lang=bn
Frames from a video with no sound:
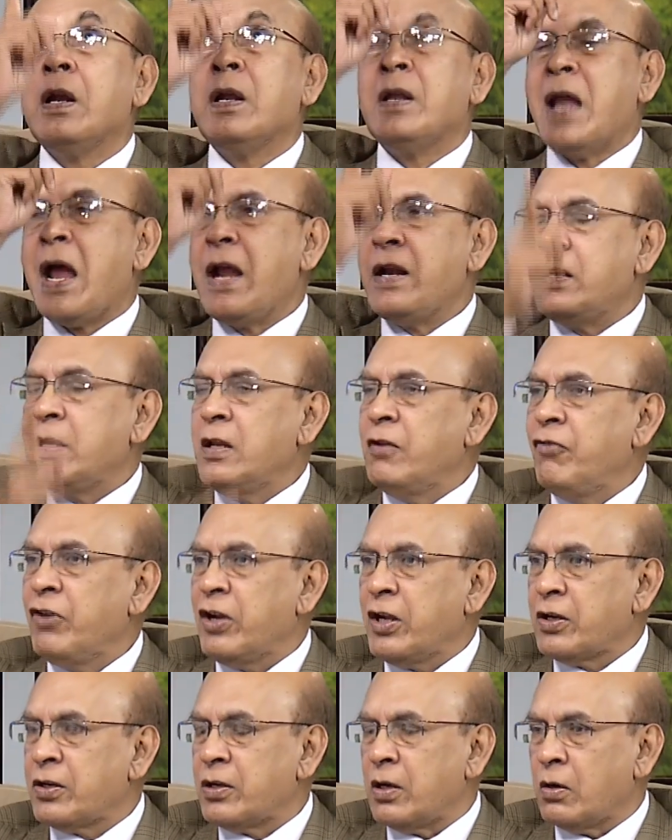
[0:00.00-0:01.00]
নাইট
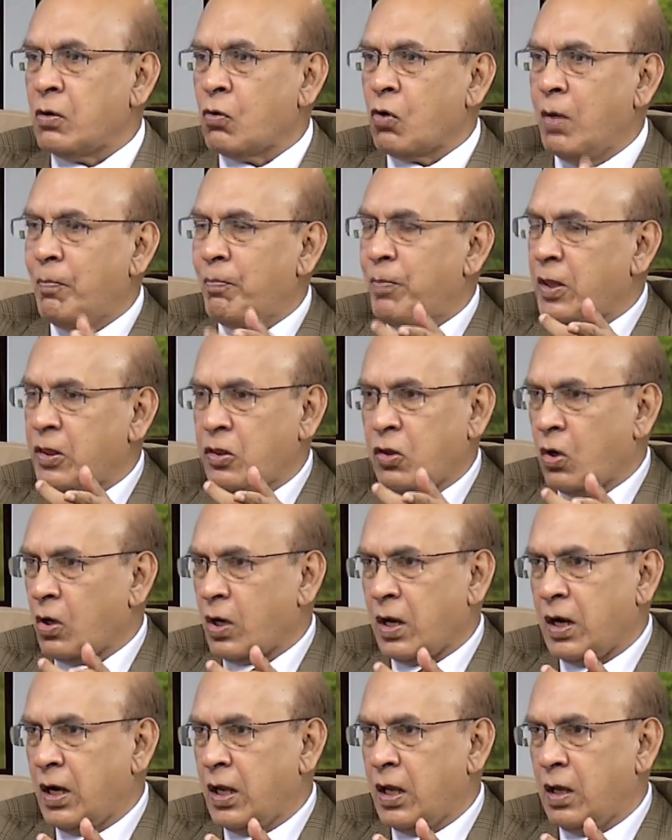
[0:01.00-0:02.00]
নেভিগেশন কম্পাস
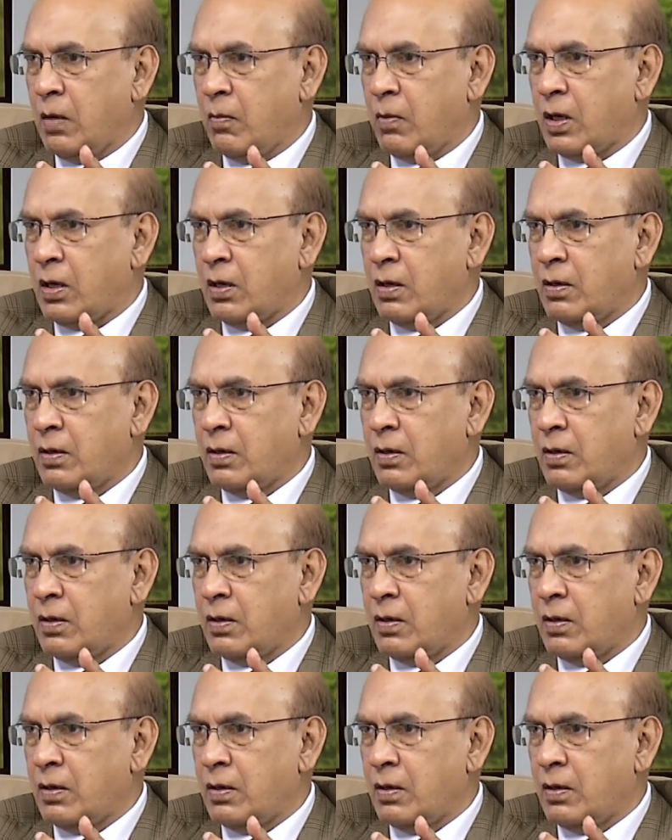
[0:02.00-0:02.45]
দরকার নেই আমার